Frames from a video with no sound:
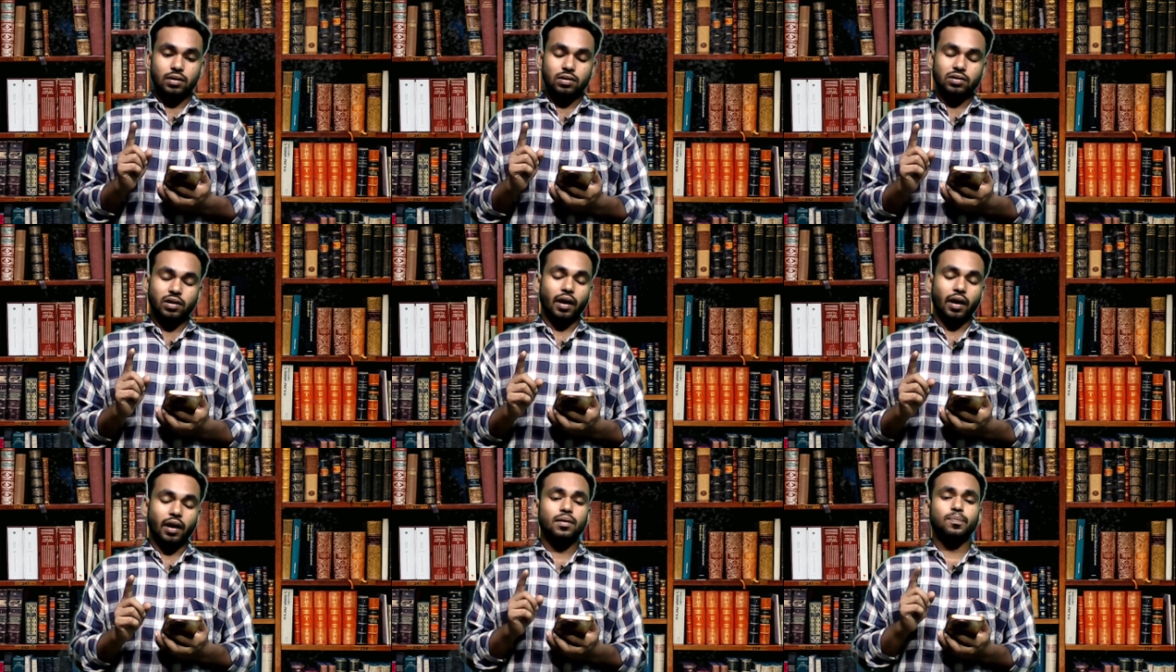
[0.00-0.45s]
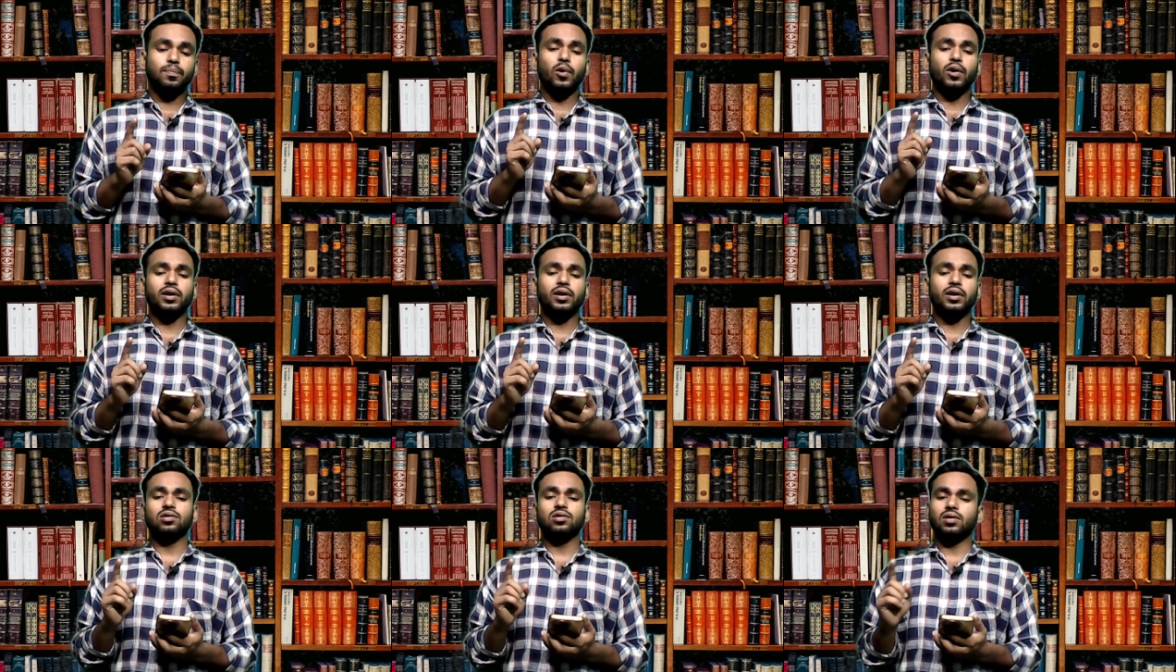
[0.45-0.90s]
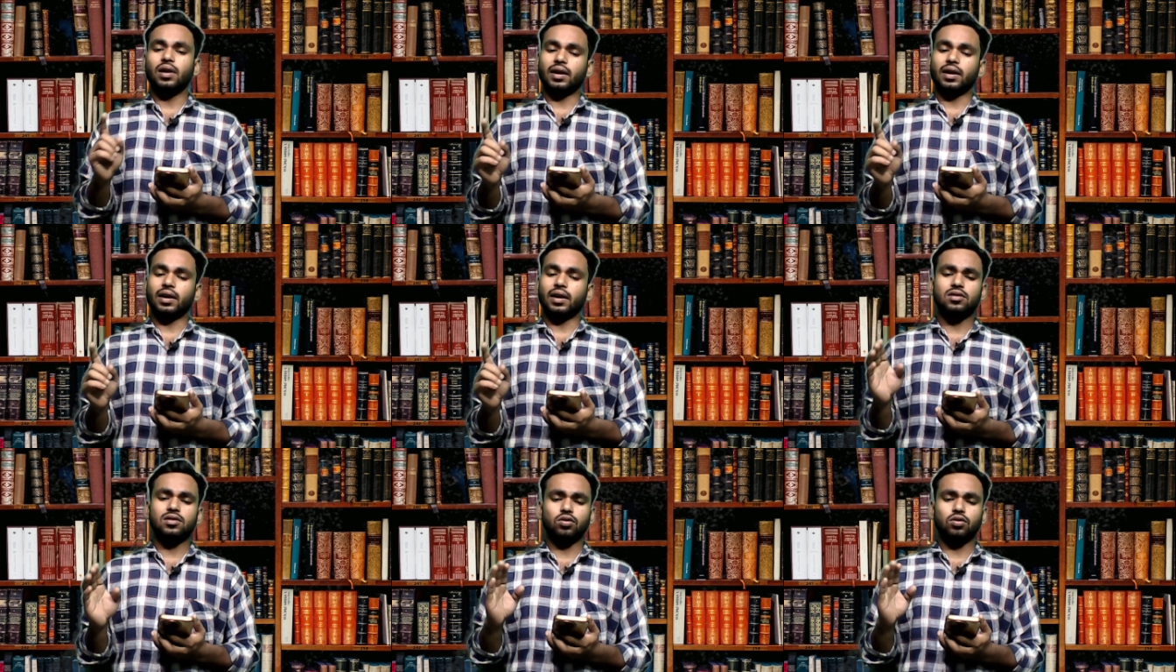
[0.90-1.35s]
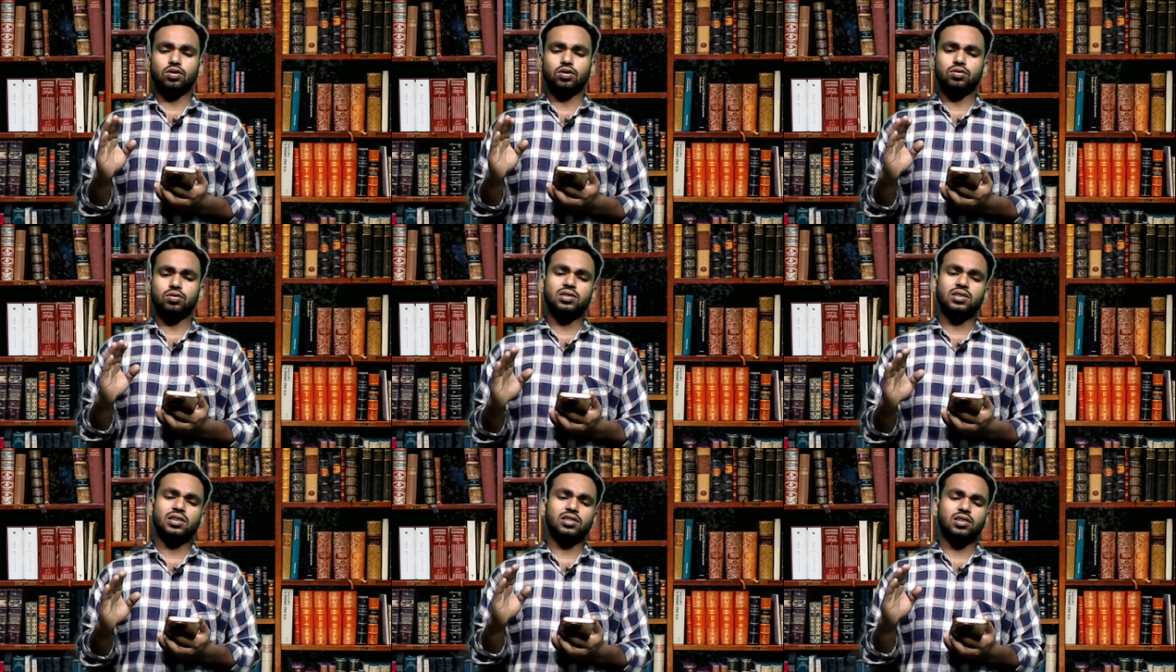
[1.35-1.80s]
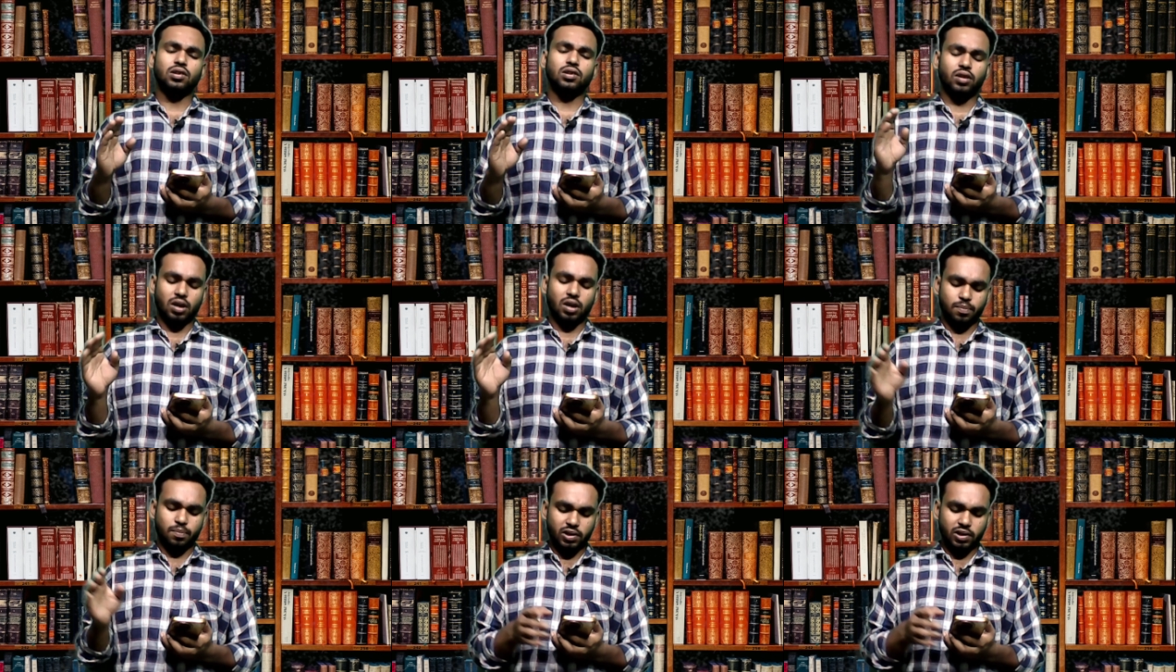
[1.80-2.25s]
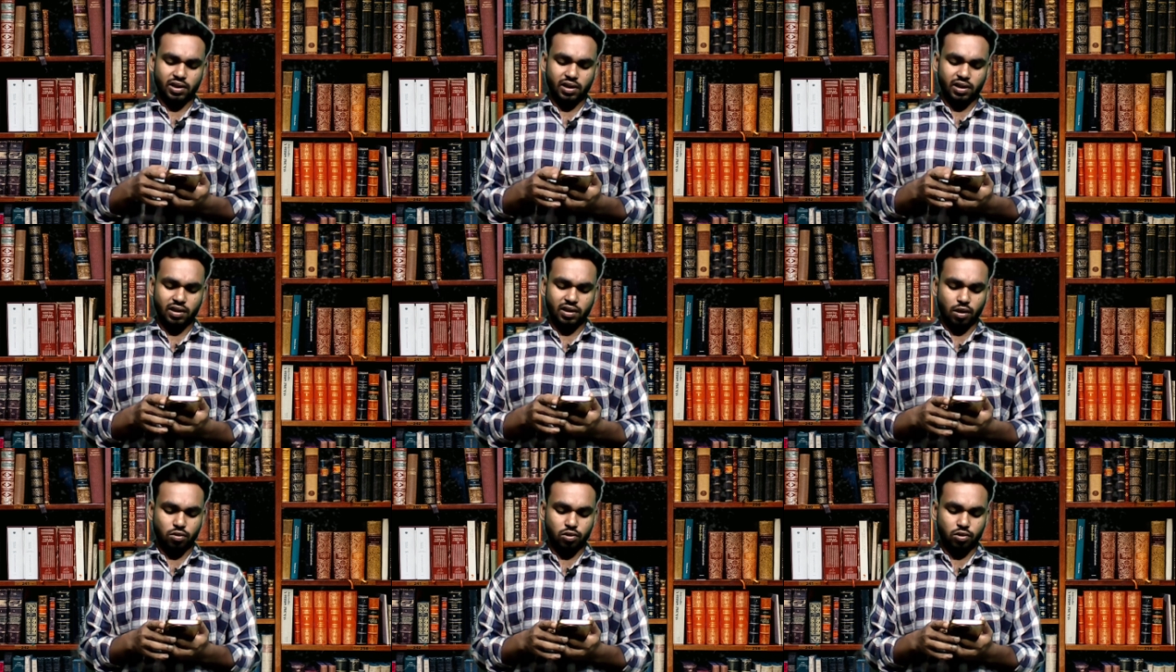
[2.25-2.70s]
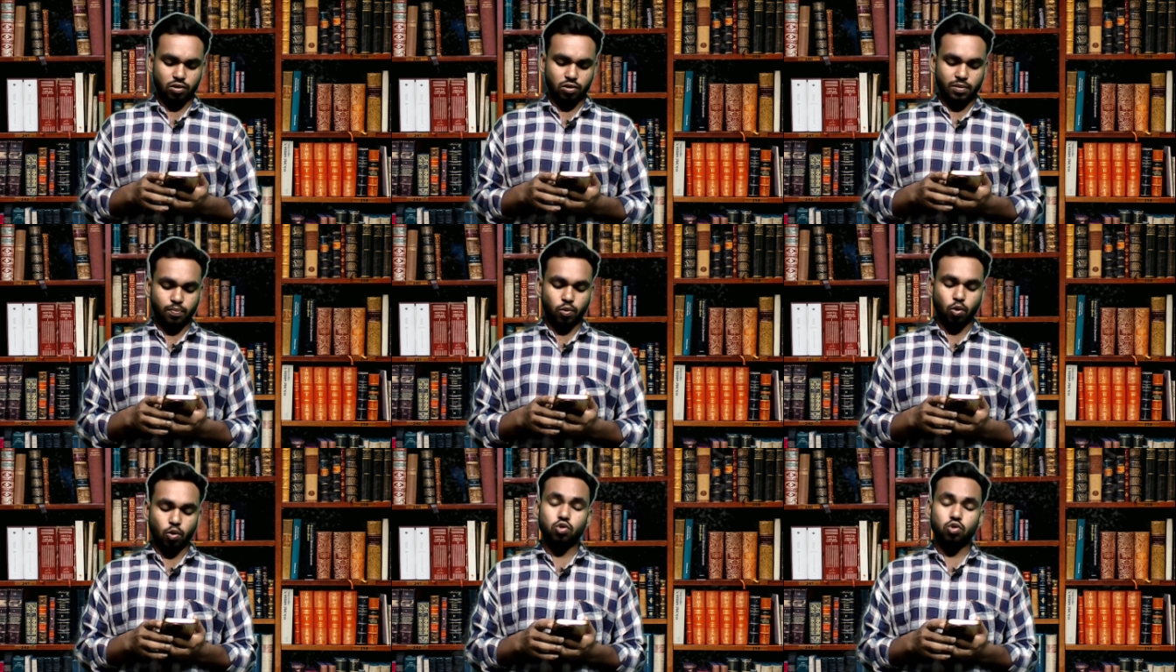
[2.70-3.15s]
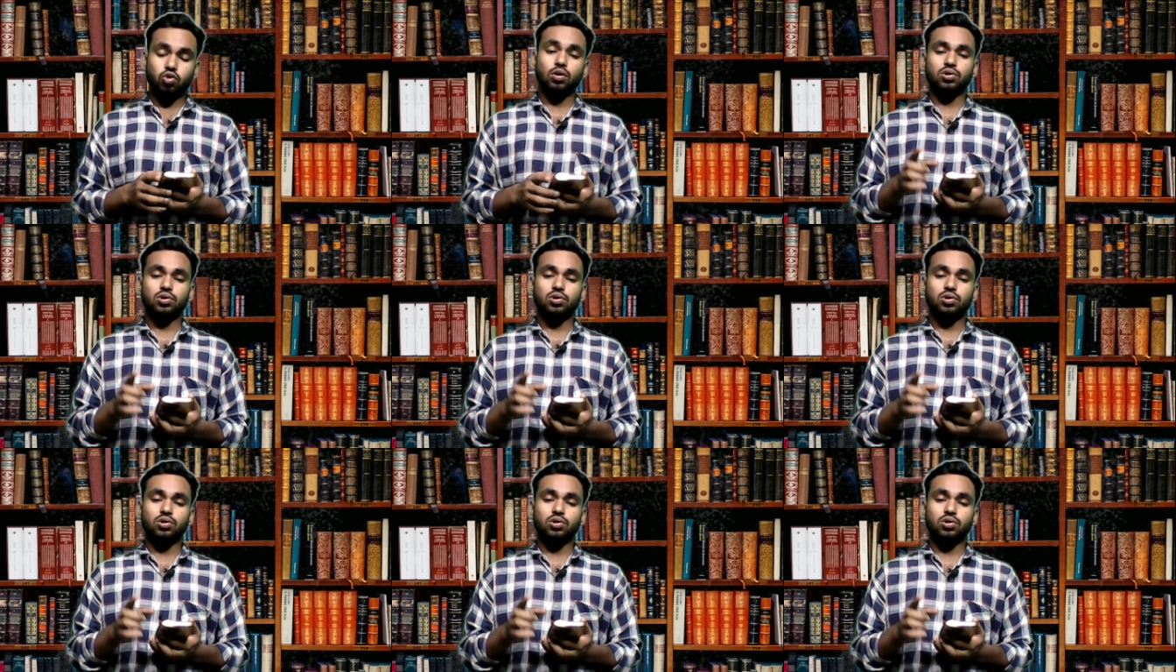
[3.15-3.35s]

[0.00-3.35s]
তাই পরে কিন্তু তাকে যথেষ্ট জিজ্ঞাসা করার পর ছেড়ে দেওয়া হচ্ছে প্রশ্ন